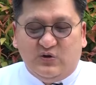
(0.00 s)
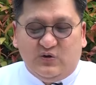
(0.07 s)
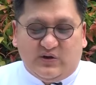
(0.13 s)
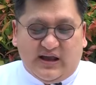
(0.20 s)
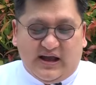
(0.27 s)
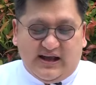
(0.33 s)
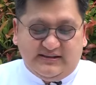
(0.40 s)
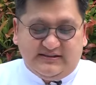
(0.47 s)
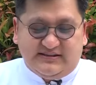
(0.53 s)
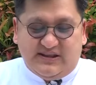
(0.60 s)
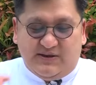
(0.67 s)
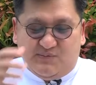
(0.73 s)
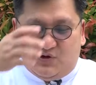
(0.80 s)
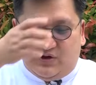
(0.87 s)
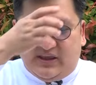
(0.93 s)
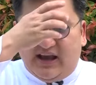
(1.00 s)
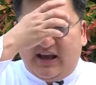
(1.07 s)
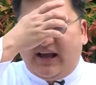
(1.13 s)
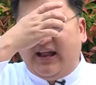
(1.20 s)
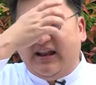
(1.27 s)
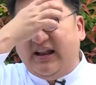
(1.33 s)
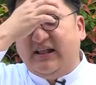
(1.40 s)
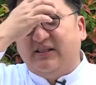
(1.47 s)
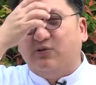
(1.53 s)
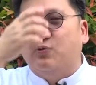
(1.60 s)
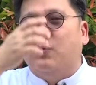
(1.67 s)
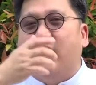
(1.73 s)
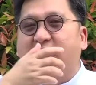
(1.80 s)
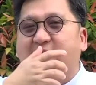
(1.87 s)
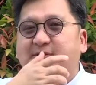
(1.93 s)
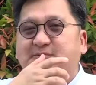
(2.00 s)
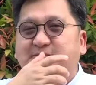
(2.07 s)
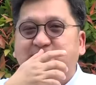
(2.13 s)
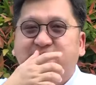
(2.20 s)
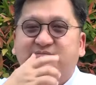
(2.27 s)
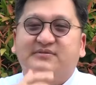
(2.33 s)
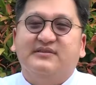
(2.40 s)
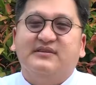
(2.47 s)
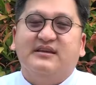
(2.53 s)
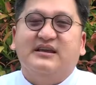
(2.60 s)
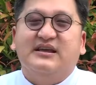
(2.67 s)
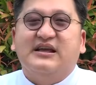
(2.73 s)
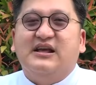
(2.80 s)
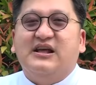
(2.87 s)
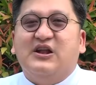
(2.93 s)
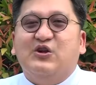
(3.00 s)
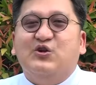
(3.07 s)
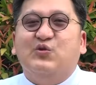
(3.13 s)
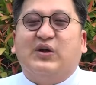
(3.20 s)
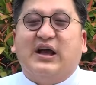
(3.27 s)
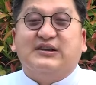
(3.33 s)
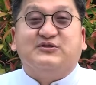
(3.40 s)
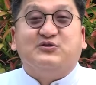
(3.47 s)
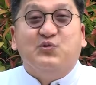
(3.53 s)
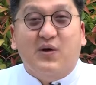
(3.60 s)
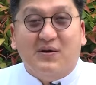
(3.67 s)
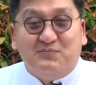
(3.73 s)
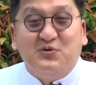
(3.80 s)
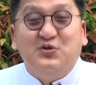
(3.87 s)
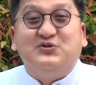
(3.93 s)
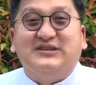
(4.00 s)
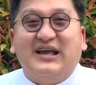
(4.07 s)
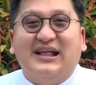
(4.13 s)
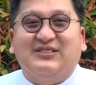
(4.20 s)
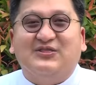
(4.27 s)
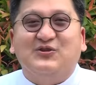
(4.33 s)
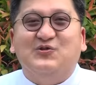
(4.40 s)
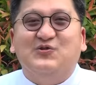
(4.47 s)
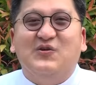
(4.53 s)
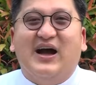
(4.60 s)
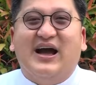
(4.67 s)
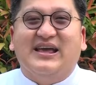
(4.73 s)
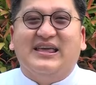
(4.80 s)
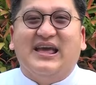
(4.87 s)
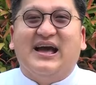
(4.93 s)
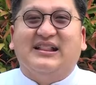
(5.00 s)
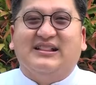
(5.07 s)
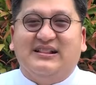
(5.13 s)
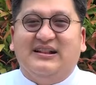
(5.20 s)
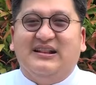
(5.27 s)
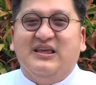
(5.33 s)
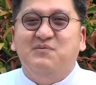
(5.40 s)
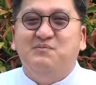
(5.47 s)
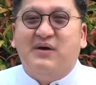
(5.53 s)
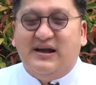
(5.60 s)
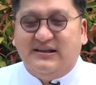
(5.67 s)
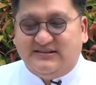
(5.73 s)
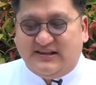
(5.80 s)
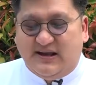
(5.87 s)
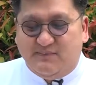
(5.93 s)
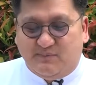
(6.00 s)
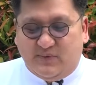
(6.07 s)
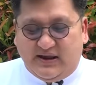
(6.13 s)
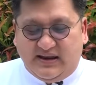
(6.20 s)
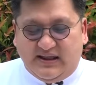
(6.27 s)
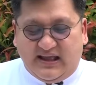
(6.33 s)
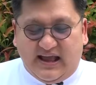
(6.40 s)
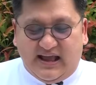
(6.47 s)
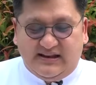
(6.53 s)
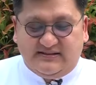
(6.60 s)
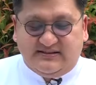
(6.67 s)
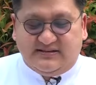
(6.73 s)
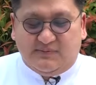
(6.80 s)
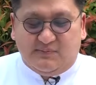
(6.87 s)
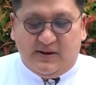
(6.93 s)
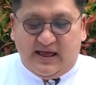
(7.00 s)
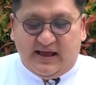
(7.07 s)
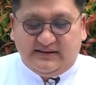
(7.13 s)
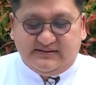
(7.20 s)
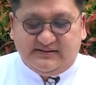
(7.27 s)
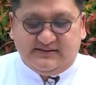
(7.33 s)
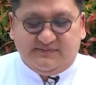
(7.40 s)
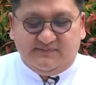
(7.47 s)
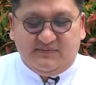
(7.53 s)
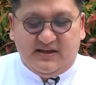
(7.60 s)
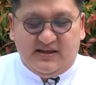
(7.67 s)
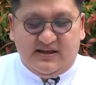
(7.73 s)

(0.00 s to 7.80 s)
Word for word: Lukas dimuliakanlah Tuhan Lukas 21 ayat 5 sampai dengan 11